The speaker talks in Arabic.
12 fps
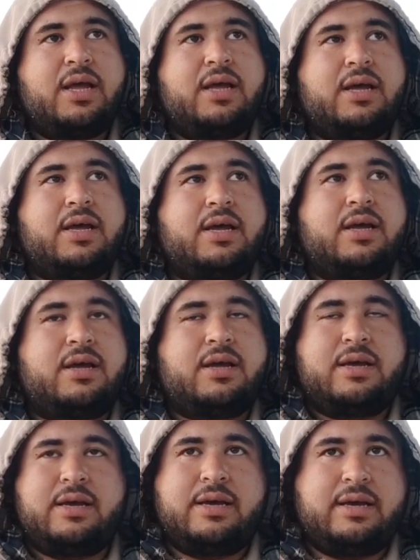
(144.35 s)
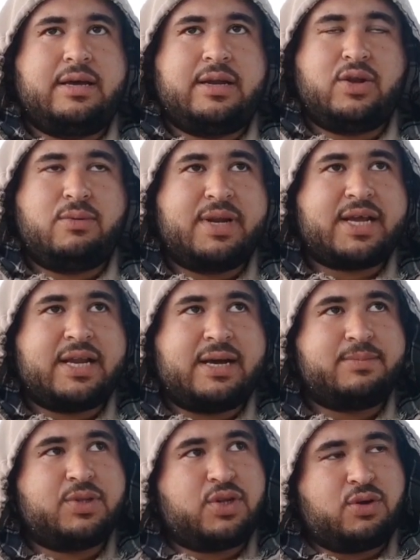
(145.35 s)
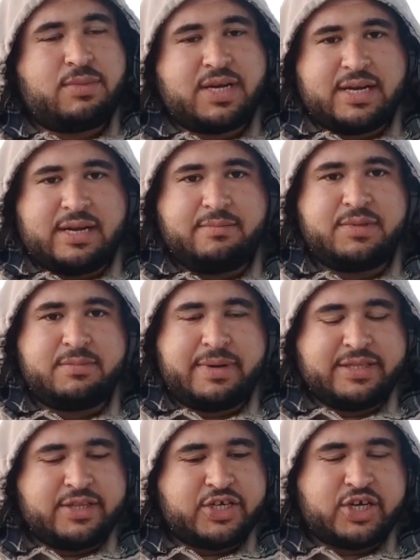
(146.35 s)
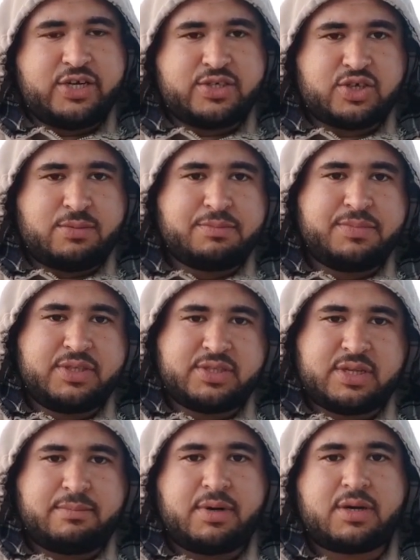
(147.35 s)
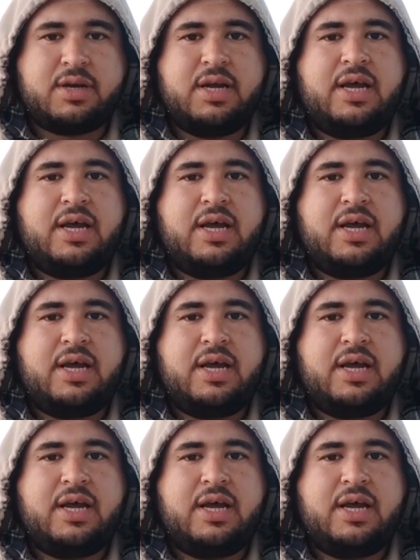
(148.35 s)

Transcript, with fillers: آه اللهم لك الحمد اللهم لك الحمد ما عندناش اي اصابات بالديستمبر